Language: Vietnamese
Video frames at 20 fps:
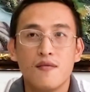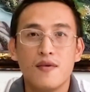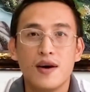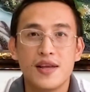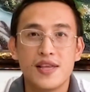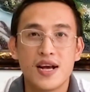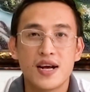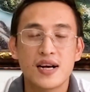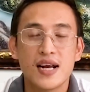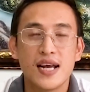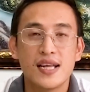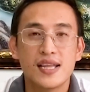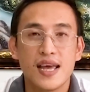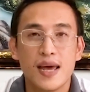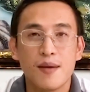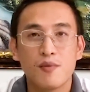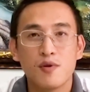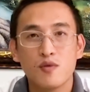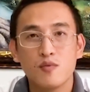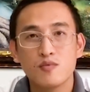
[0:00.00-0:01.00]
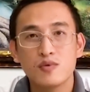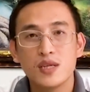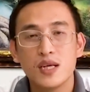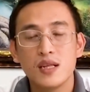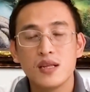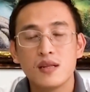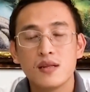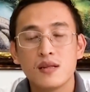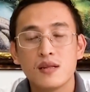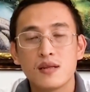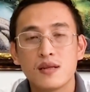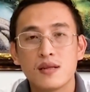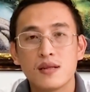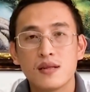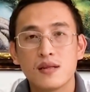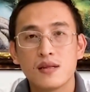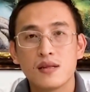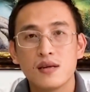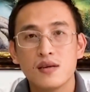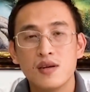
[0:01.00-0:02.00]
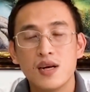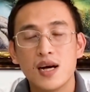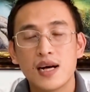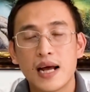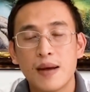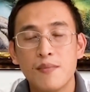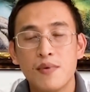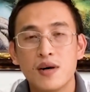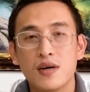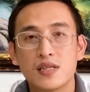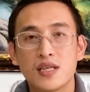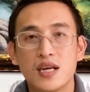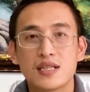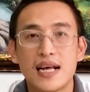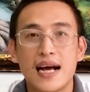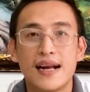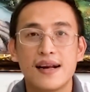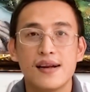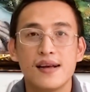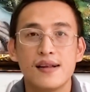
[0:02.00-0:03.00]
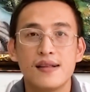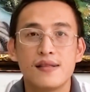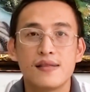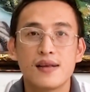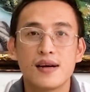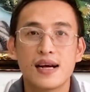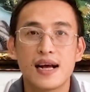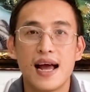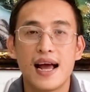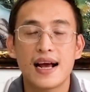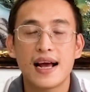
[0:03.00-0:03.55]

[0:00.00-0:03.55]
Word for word: và nhân đây thì em cũng xin gửi lời cảm ơn chân thành đến tất cả